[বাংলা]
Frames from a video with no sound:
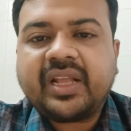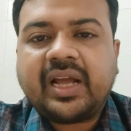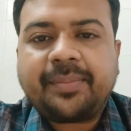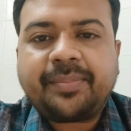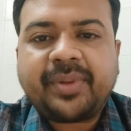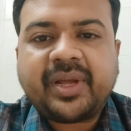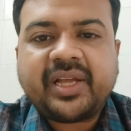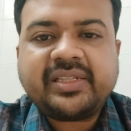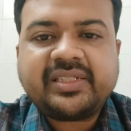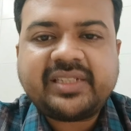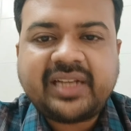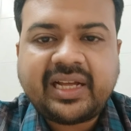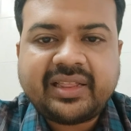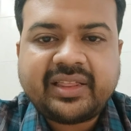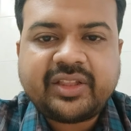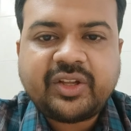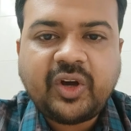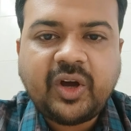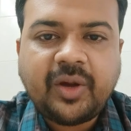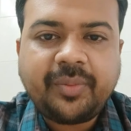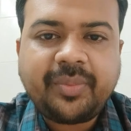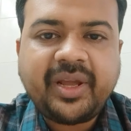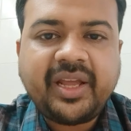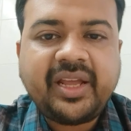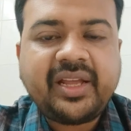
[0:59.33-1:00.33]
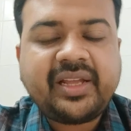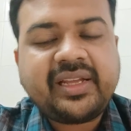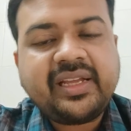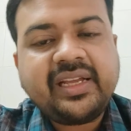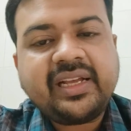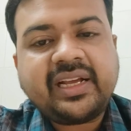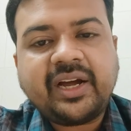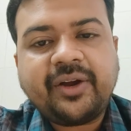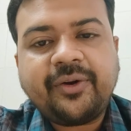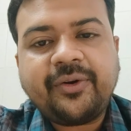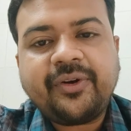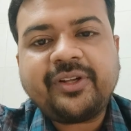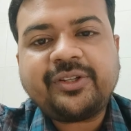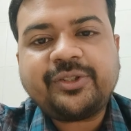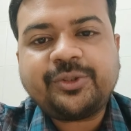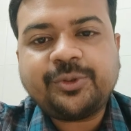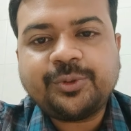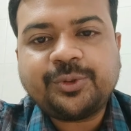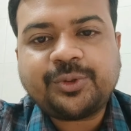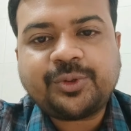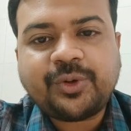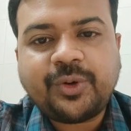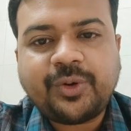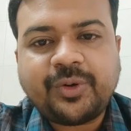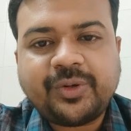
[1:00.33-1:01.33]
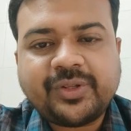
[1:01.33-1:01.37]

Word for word: আপনাকে জানতে হবে কি কারণে শুষ্ক